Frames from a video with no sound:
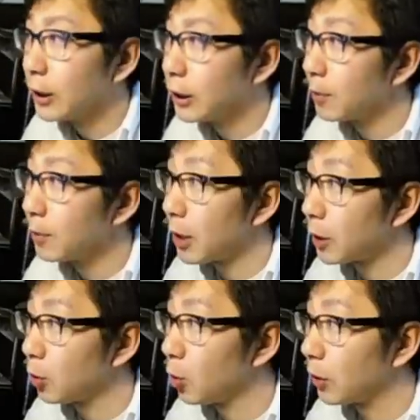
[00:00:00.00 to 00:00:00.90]
でまあ
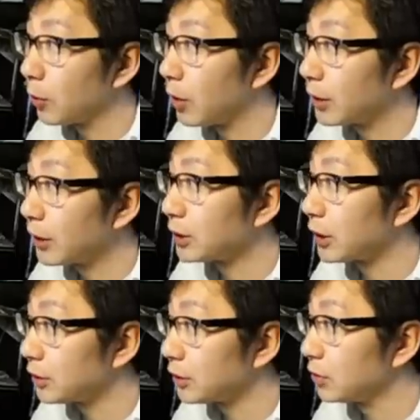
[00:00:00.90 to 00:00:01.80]
結構あの話した
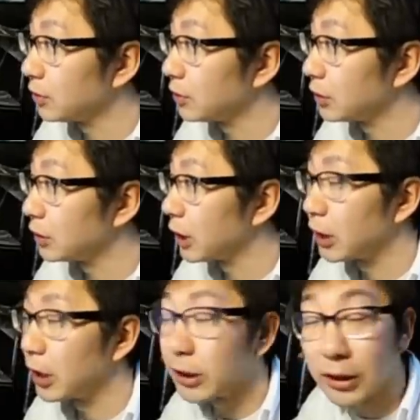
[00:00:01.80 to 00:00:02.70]
りする時間
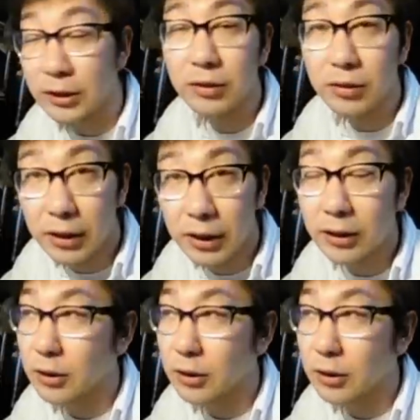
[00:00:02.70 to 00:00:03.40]
があったりするんで、